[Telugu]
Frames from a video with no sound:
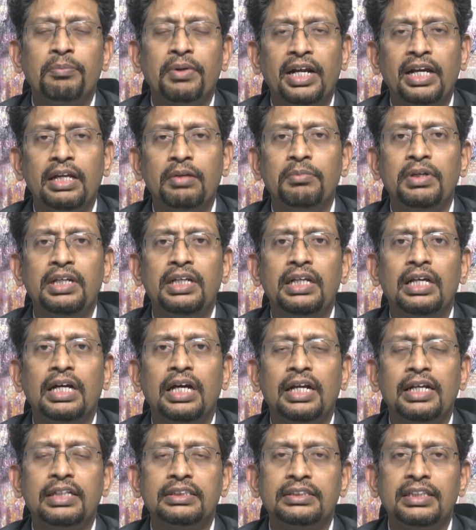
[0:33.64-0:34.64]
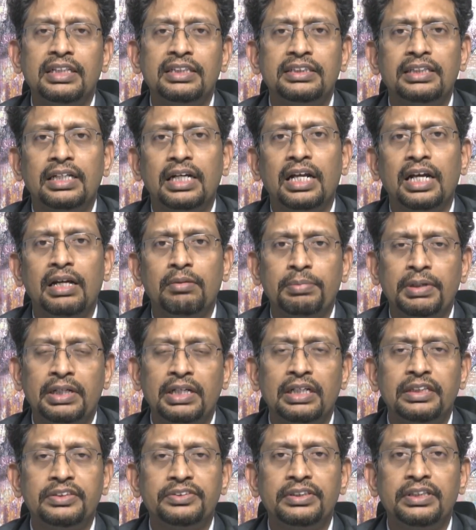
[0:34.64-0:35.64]
ప్రైమరీ ఆర్ ఎసెన్షియల్ హైపర్
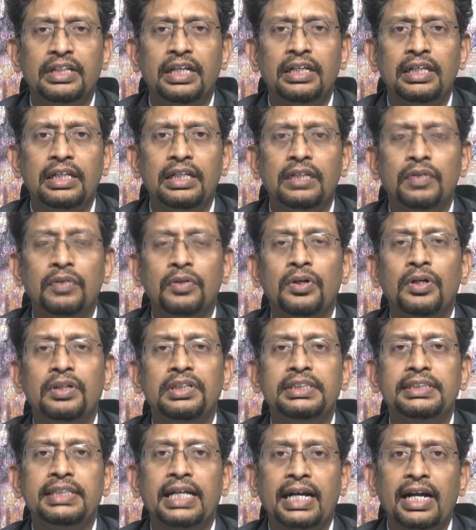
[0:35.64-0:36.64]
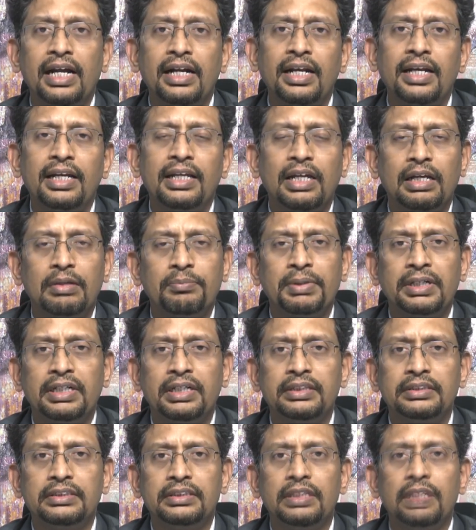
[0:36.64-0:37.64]
టెన్షన్ అని రెండోది సెకండరీ హైపర్
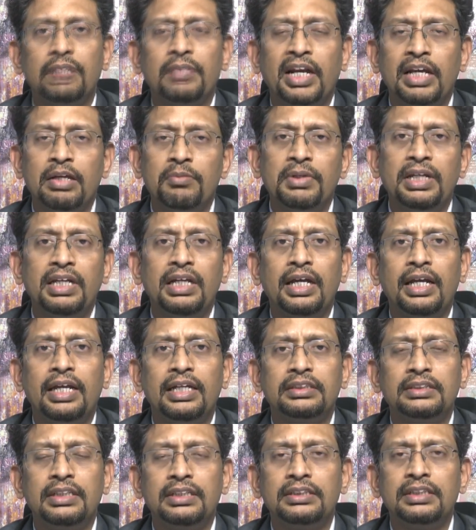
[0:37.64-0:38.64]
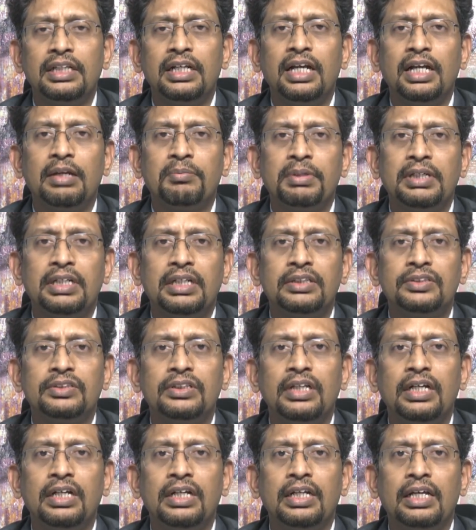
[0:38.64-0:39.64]
టెన్షన్ ప్రైమరీ ఆర్ ఎసెన్షియల్ హైపర్
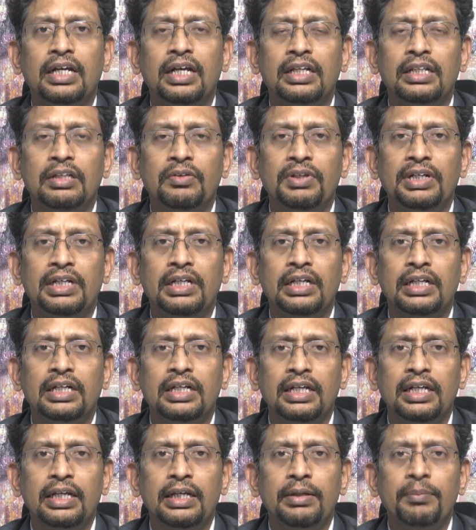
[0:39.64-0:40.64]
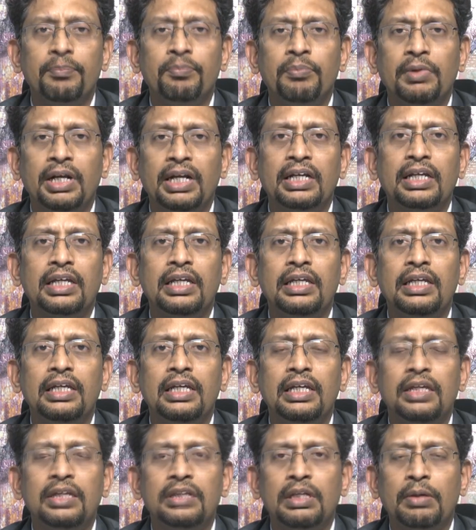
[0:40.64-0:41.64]
టెన్షన్ అంటే అర్థం ఏంటంటే మనకి
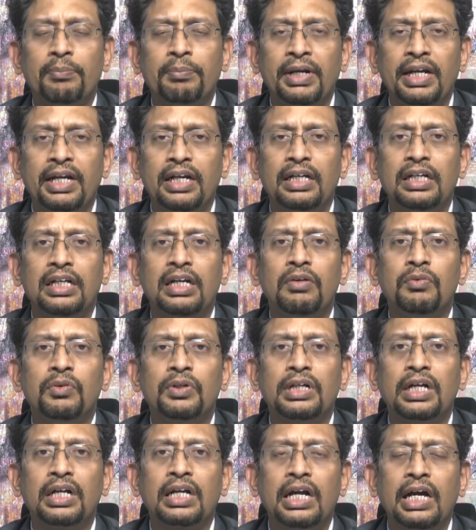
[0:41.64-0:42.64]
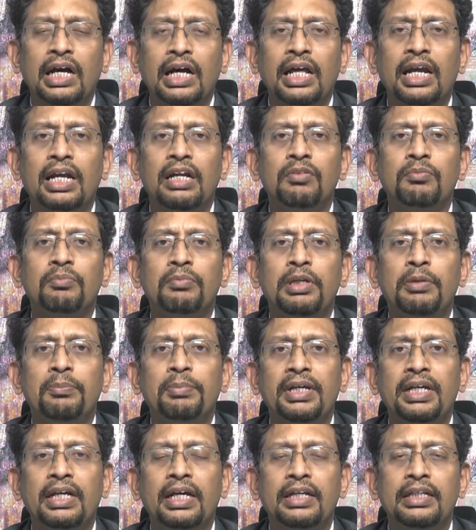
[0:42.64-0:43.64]
సపరేట్ గా ఒక కారణం
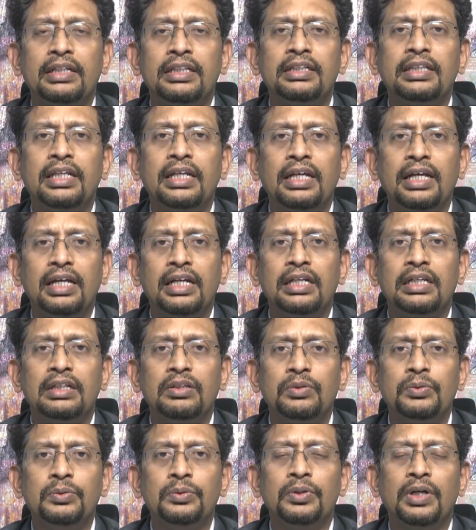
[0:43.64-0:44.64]
బీపీకి అనేది తెలియలేదు